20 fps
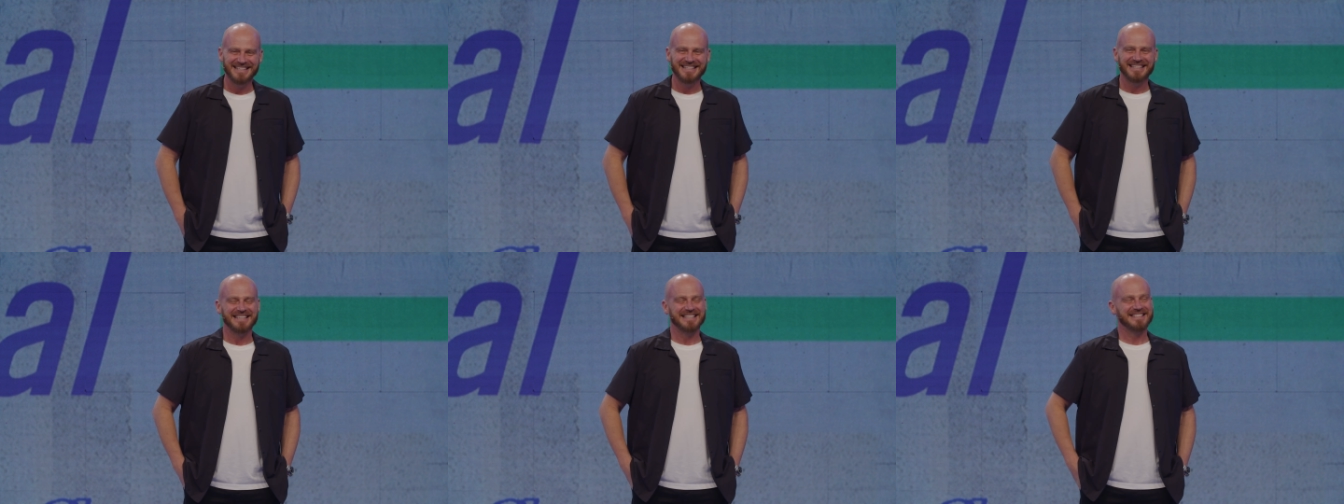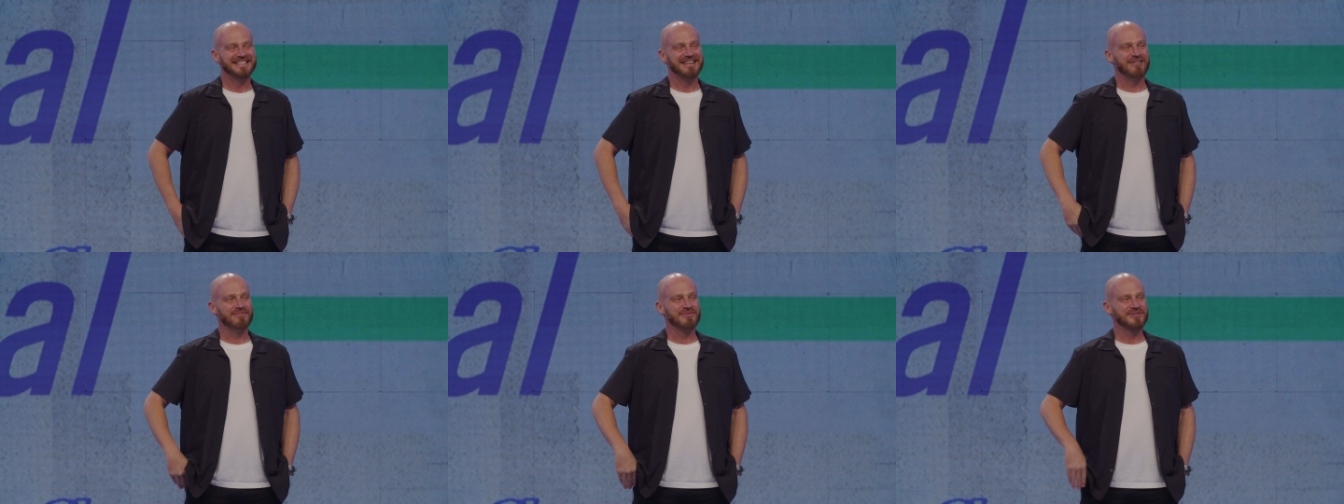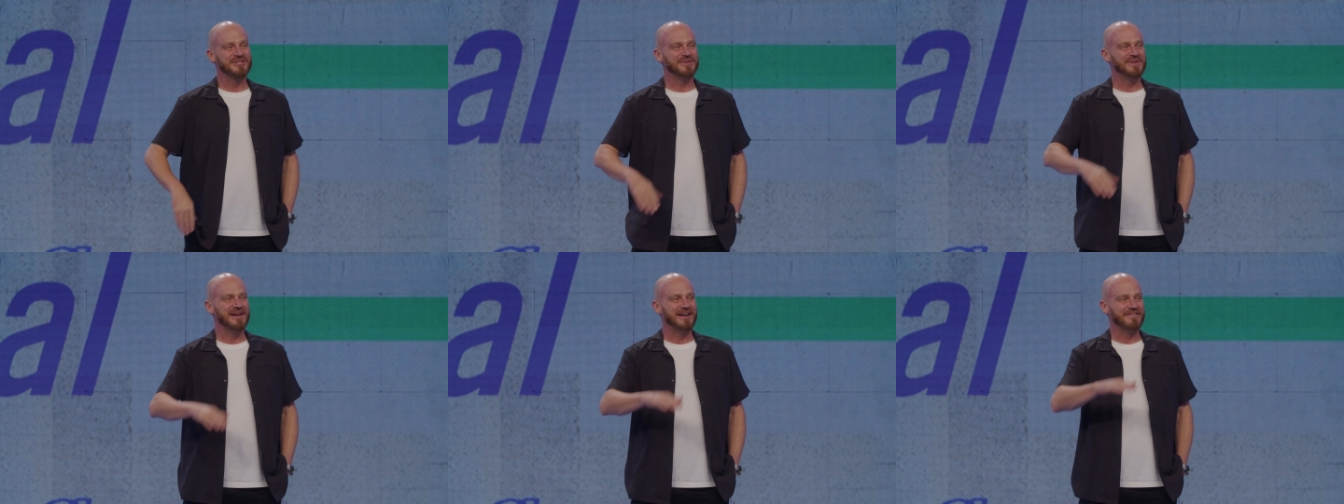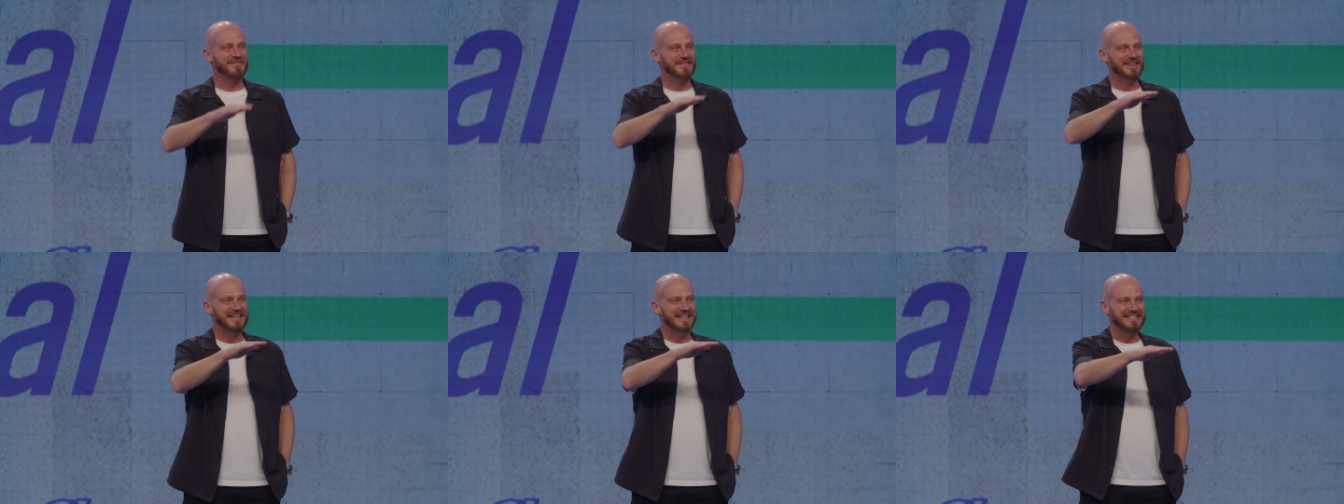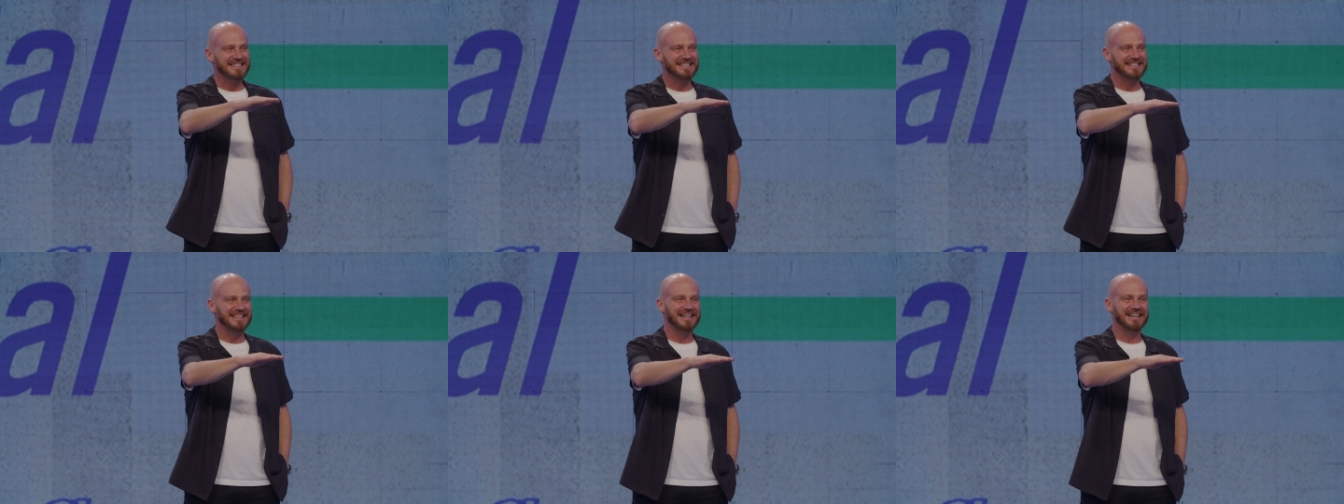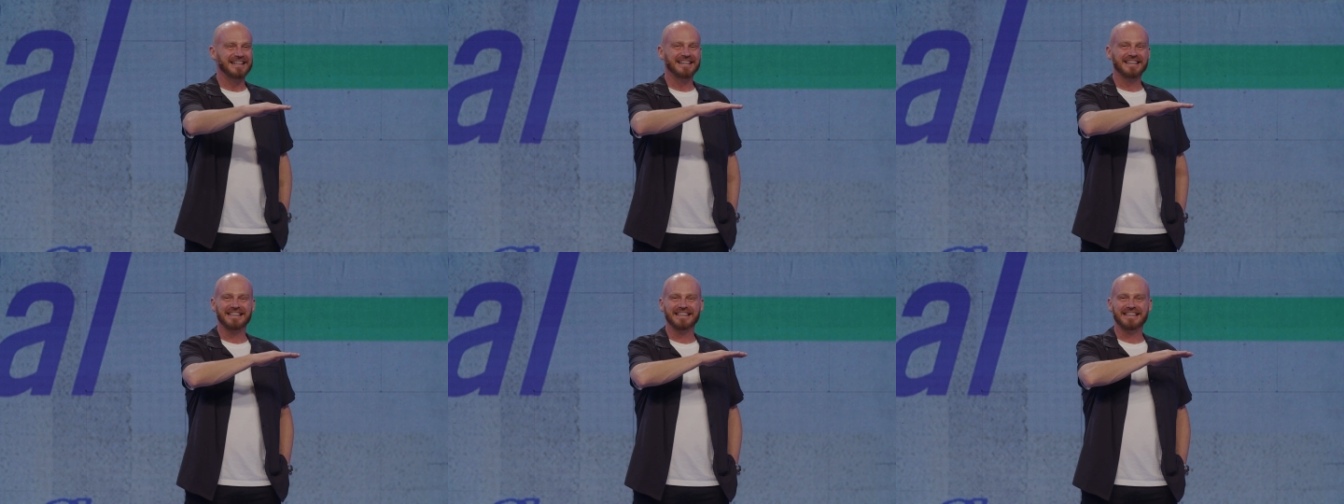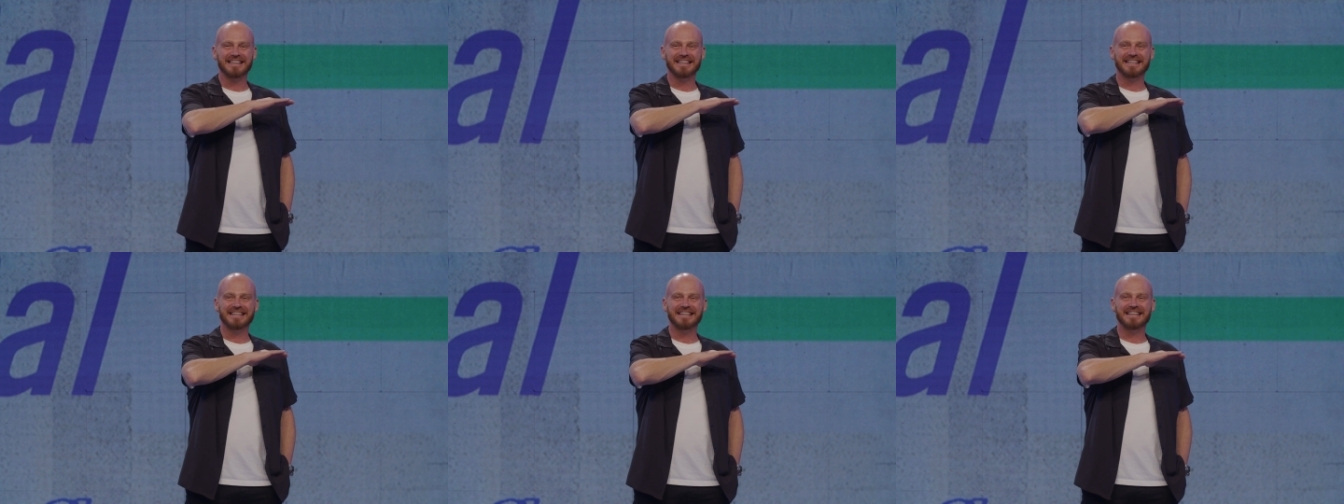Y estábamos en una fiesta
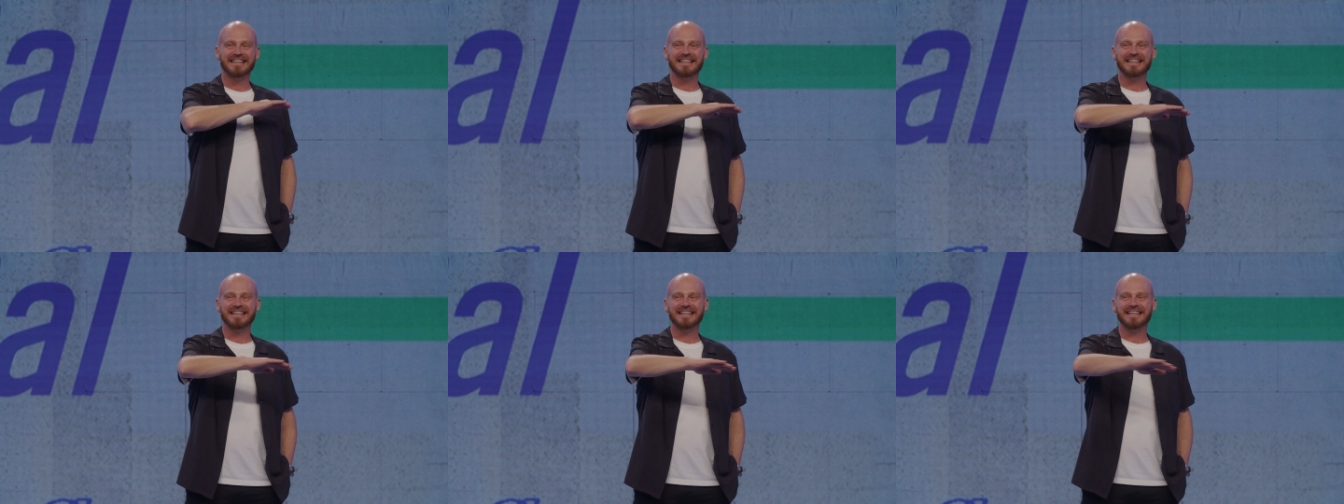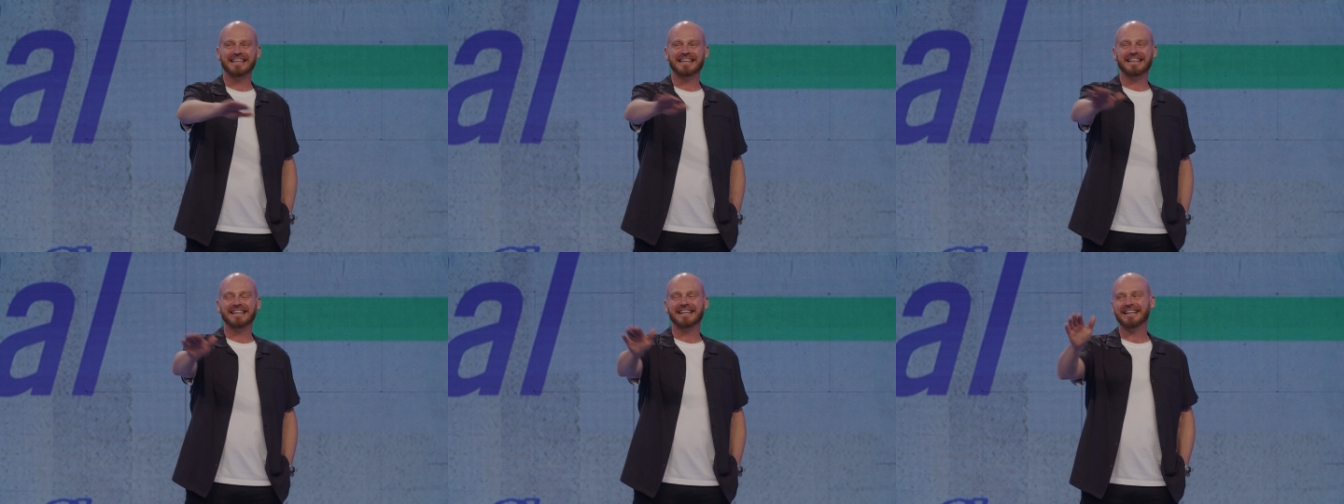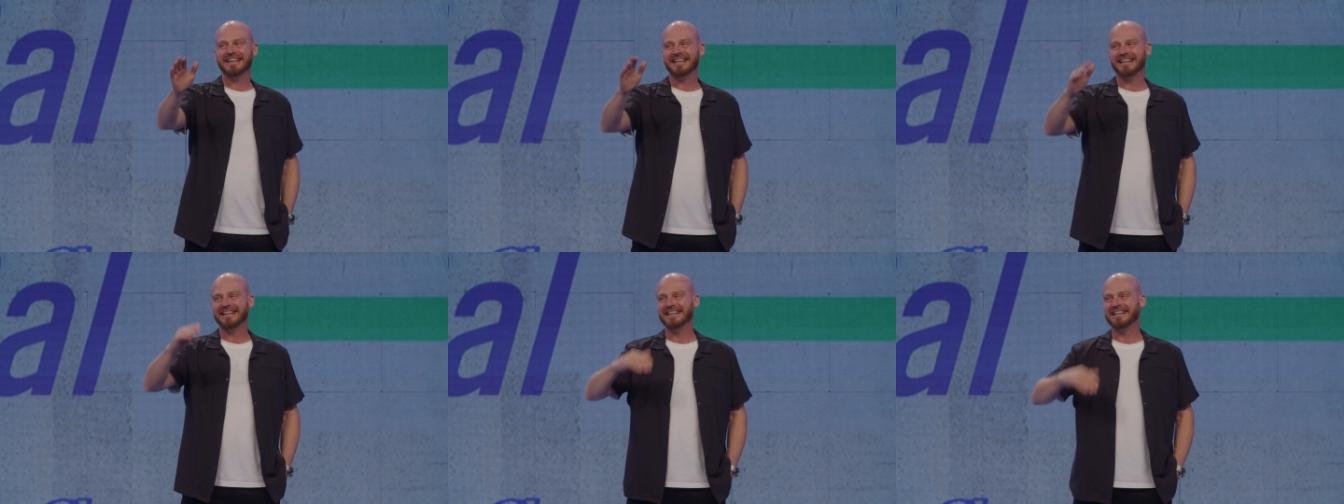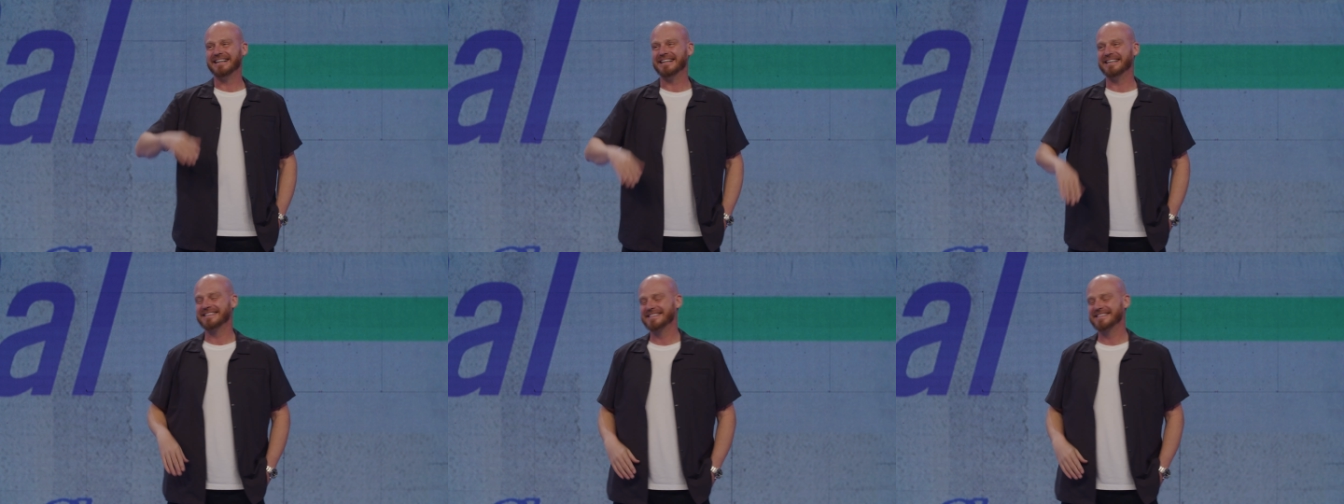y ah,